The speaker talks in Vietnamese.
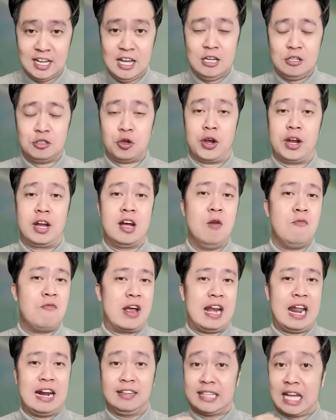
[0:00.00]
rồi không phải
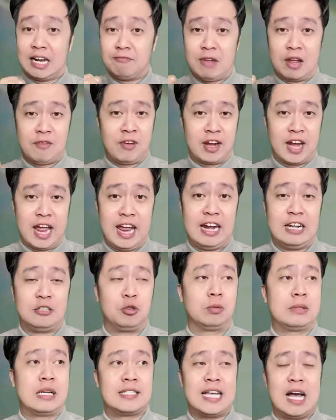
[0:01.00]
lăn tăn về vấn đề là chúng
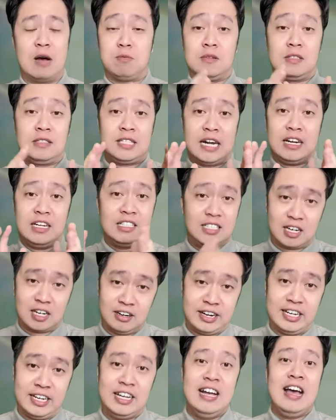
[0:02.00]
ta sẽ học chân
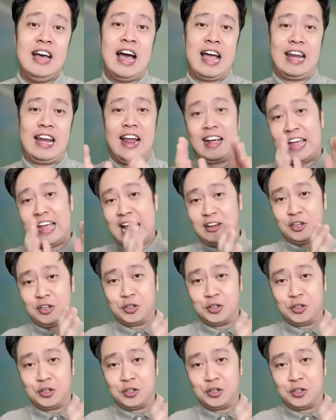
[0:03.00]
trời hay là kết